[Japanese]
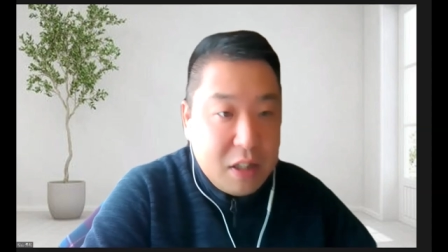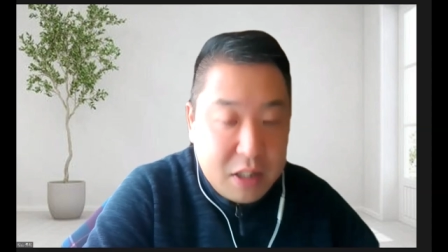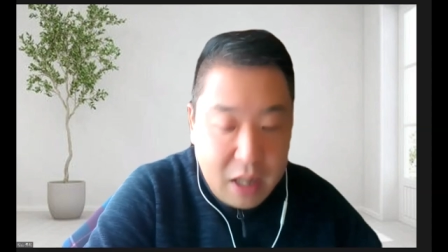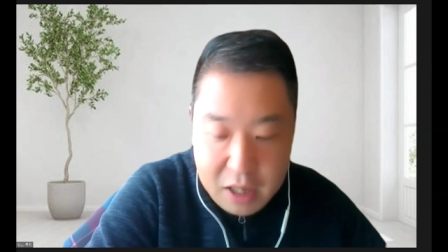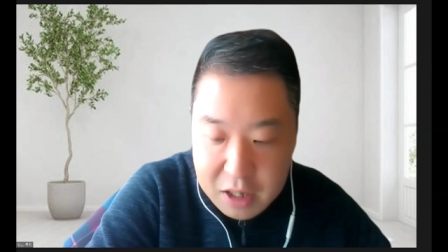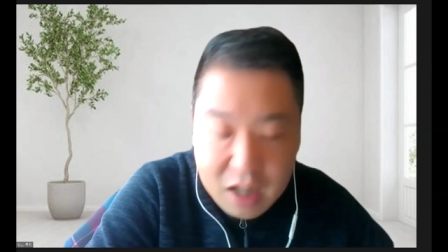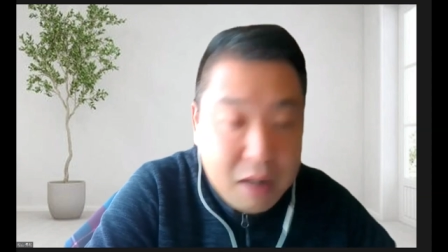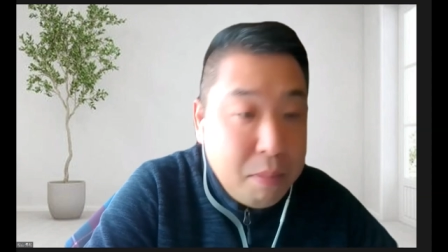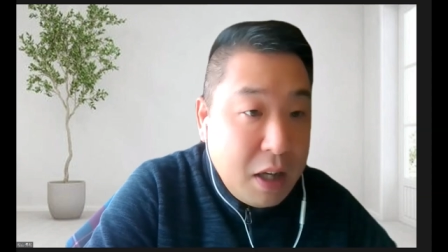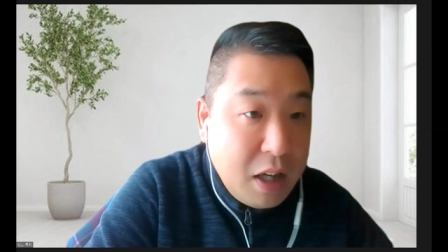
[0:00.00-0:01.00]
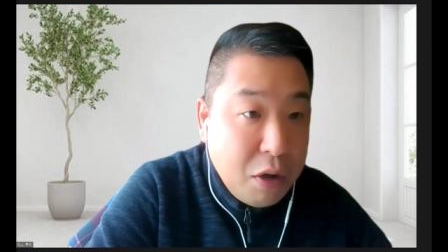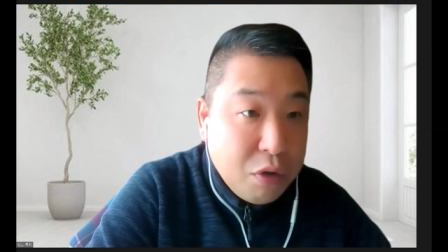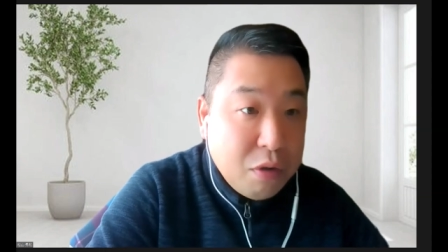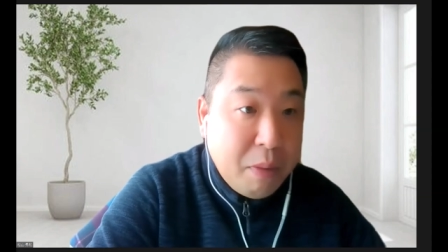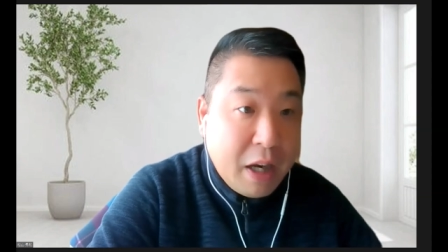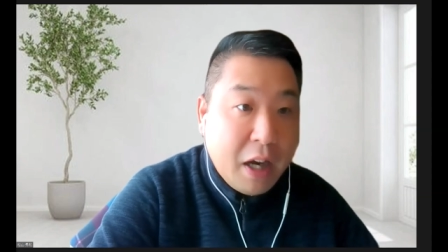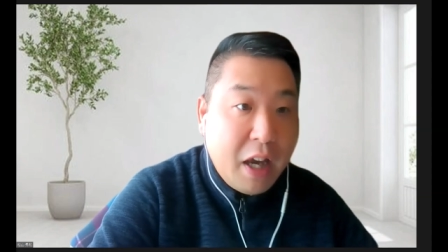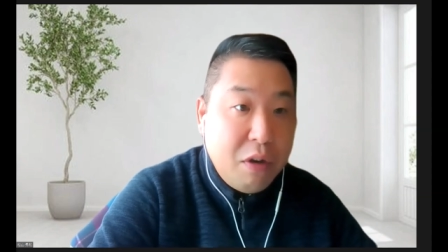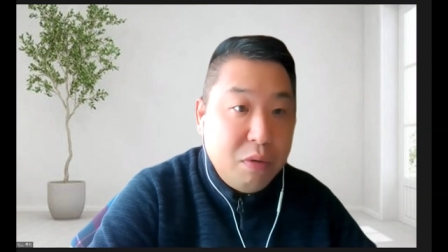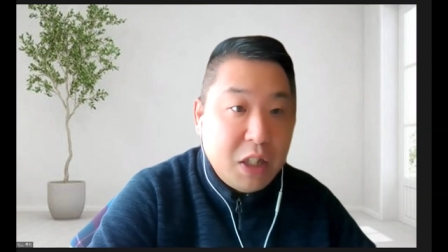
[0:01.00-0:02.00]
最近テレビよく見かけ
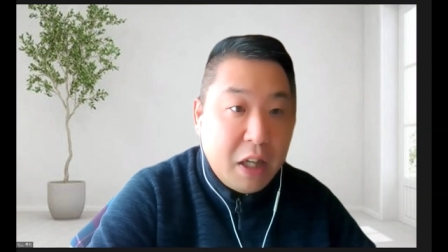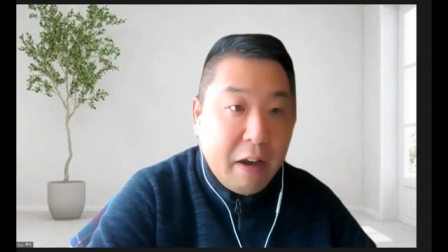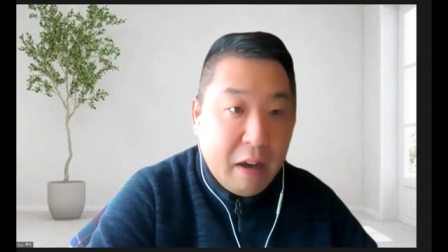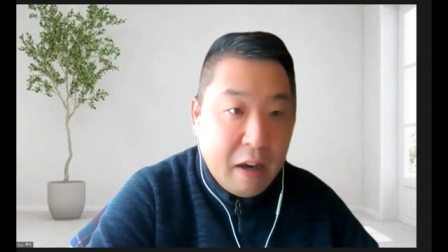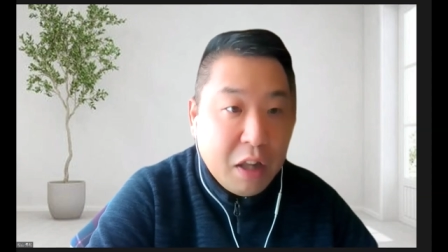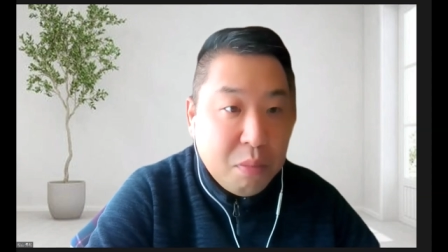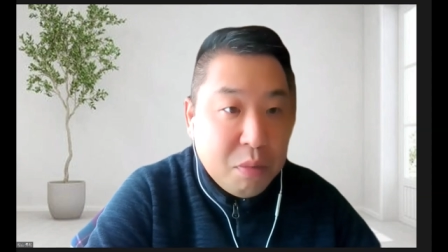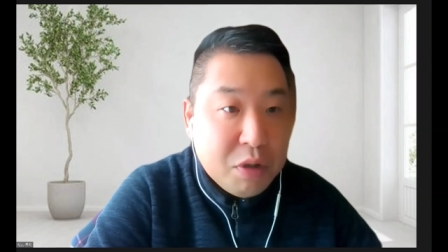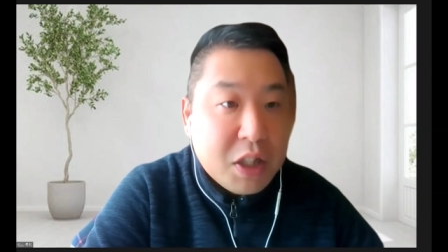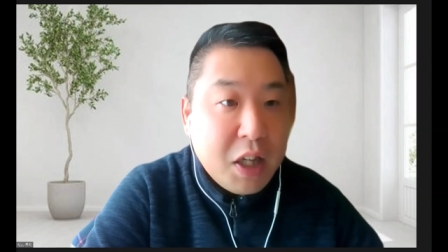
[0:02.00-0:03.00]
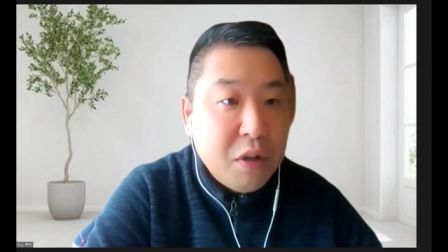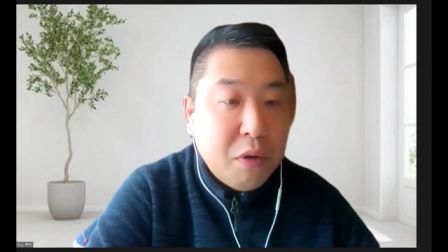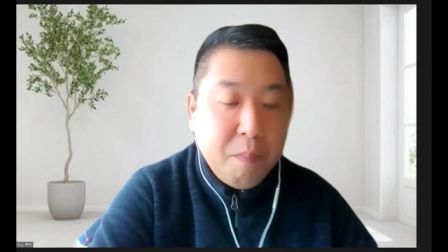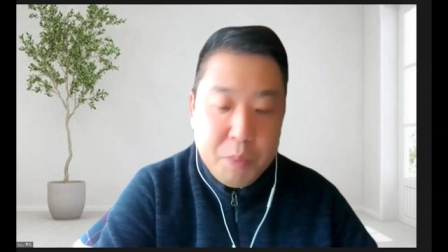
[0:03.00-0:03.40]
るんじゃないかなと思うんですけど